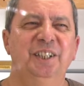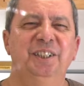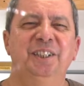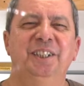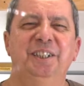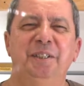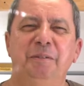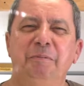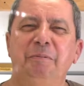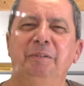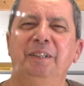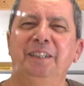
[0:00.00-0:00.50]

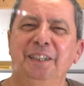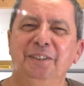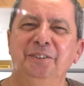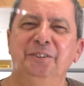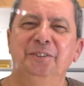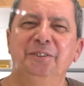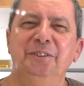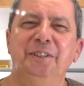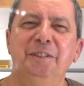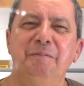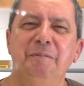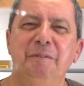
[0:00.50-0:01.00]
c'est
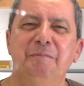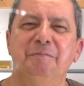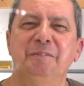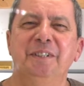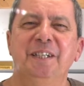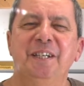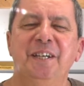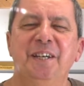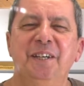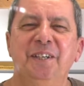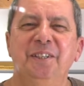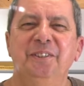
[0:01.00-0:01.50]
prétentieux quand même
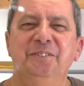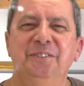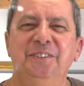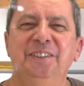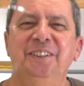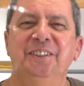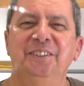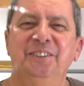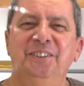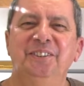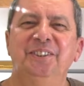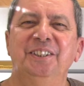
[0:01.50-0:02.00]
de
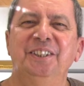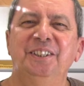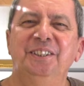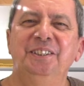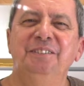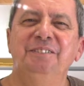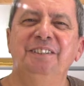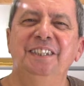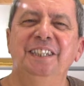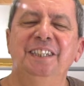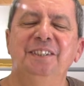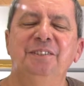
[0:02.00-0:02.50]
dire que j'ai une
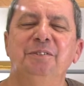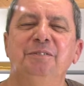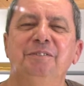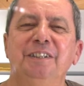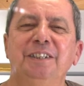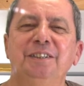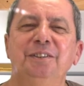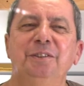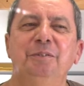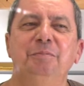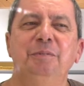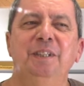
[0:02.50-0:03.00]
idée
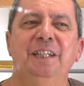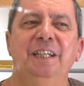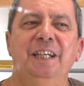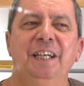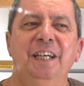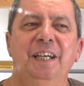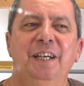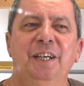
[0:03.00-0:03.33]
innovante, mais